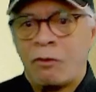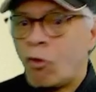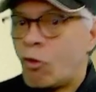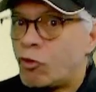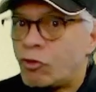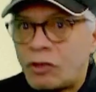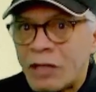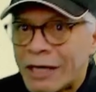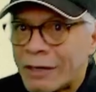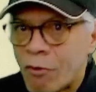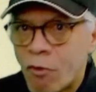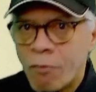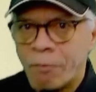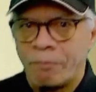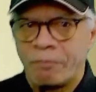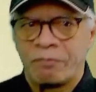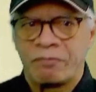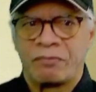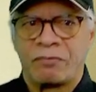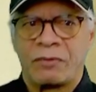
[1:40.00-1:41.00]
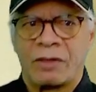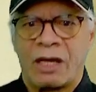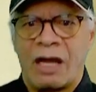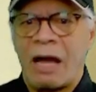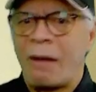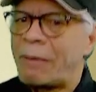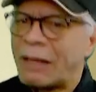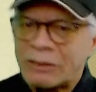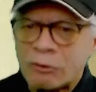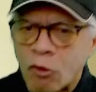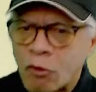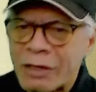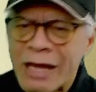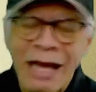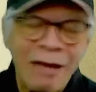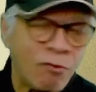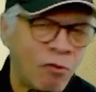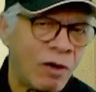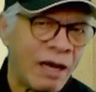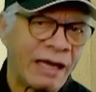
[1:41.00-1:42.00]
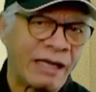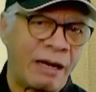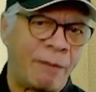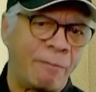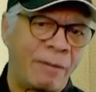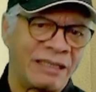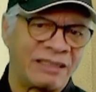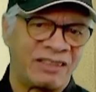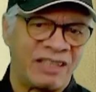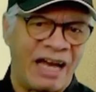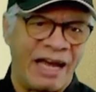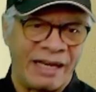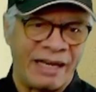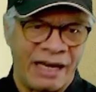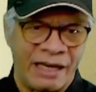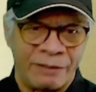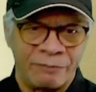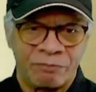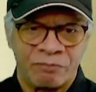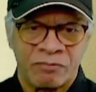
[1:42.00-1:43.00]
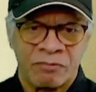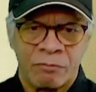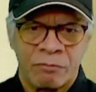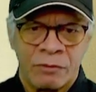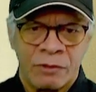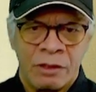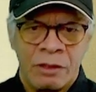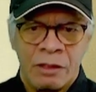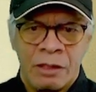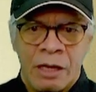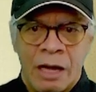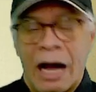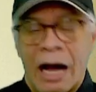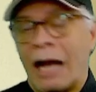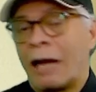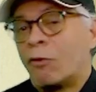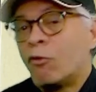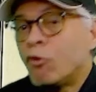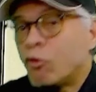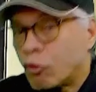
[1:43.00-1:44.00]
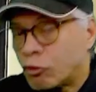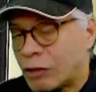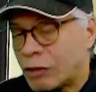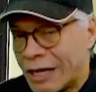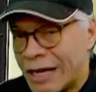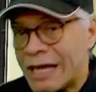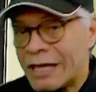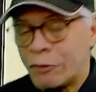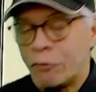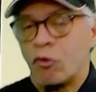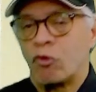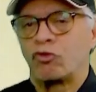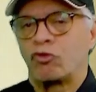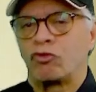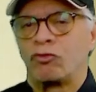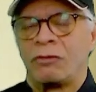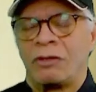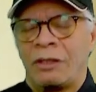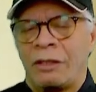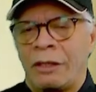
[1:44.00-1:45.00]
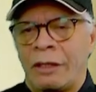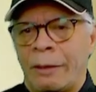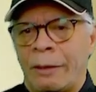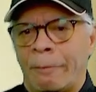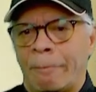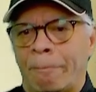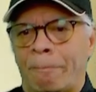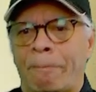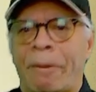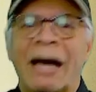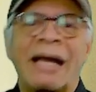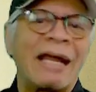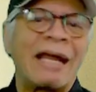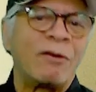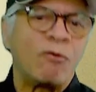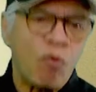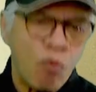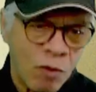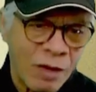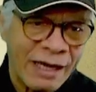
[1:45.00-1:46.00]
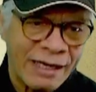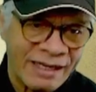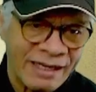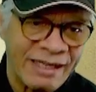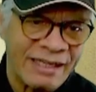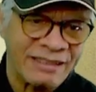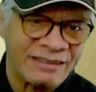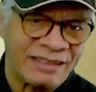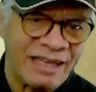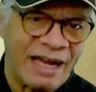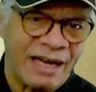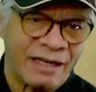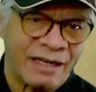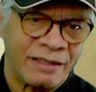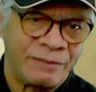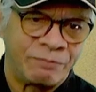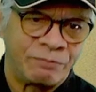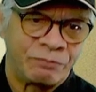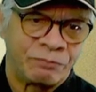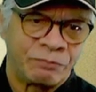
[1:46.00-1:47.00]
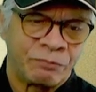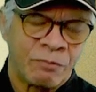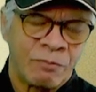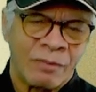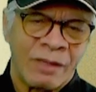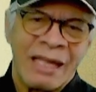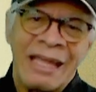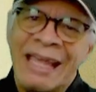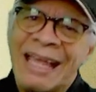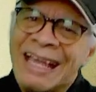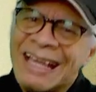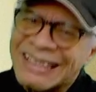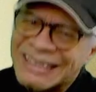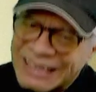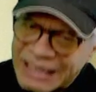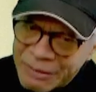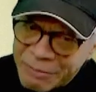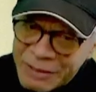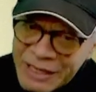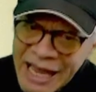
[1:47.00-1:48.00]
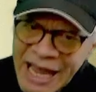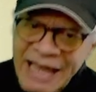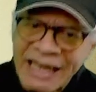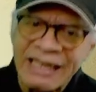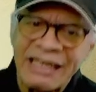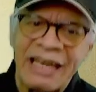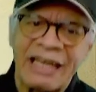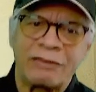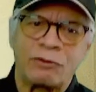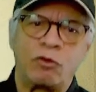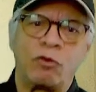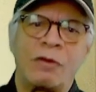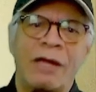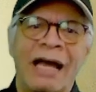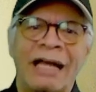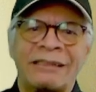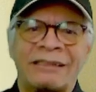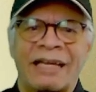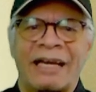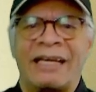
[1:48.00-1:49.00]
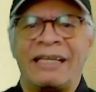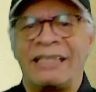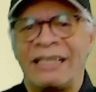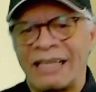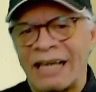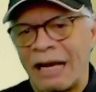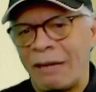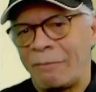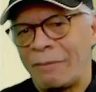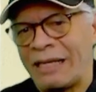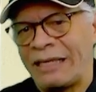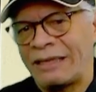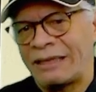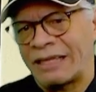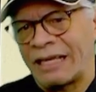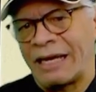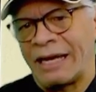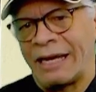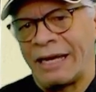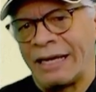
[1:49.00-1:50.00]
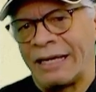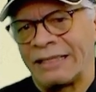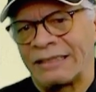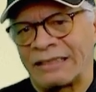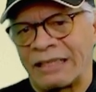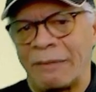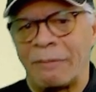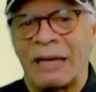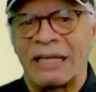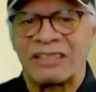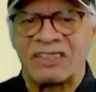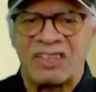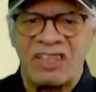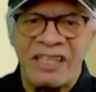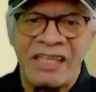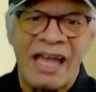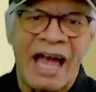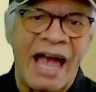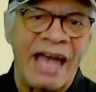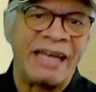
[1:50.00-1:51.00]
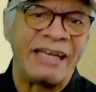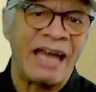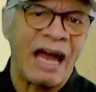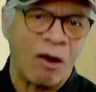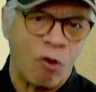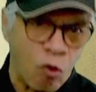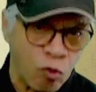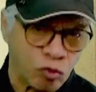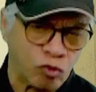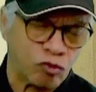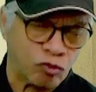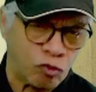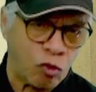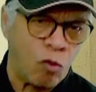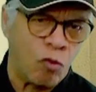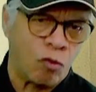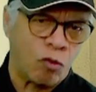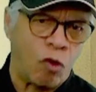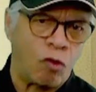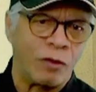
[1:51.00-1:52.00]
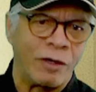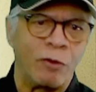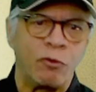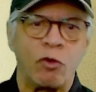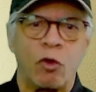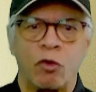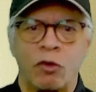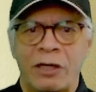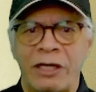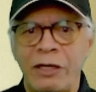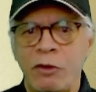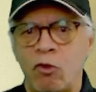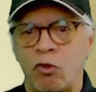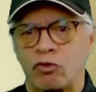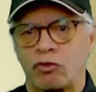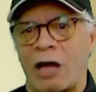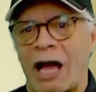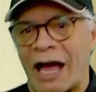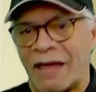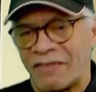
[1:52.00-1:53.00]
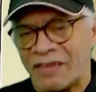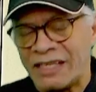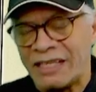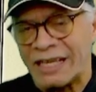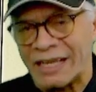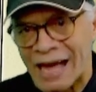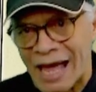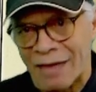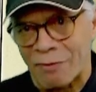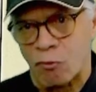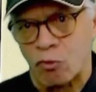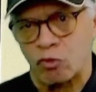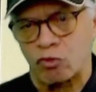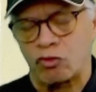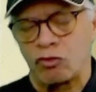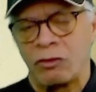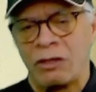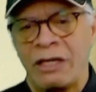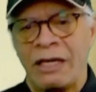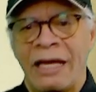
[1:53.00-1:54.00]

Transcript: huyeron, abandonaron la Gran Manzana, algunos de ellos para nunca regresar. Si bien la ciudad generalmente se vacía en agosto con neoyorquinos adinerados